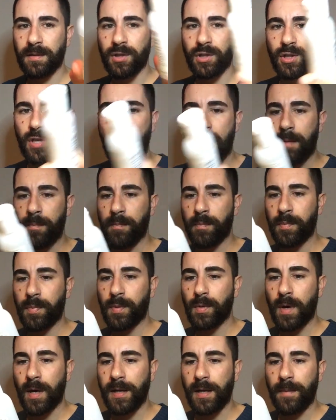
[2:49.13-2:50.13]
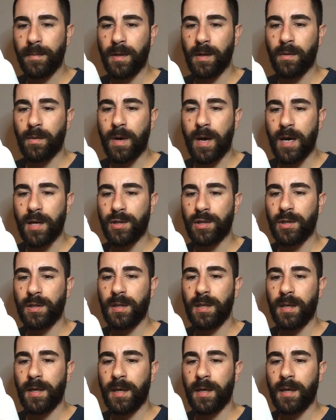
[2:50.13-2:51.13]
shampoo agli
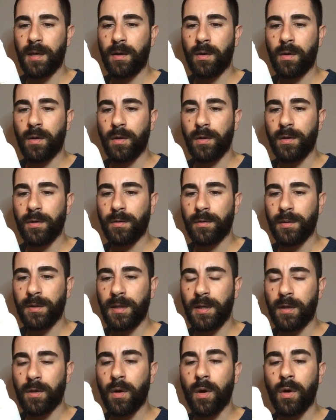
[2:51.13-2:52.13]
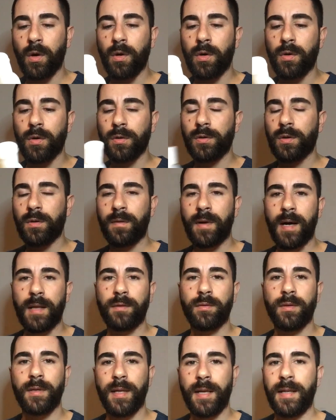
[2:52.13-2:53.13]
aminoacidi e olio di cocco
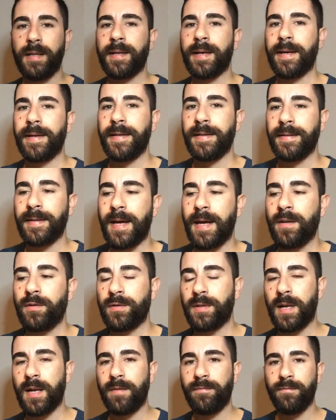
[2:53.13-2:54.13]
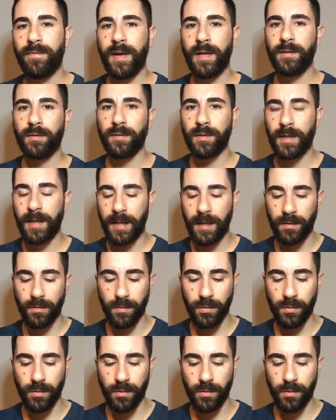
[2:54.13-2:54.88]
trovato nel calendario dell'avvento dell'anno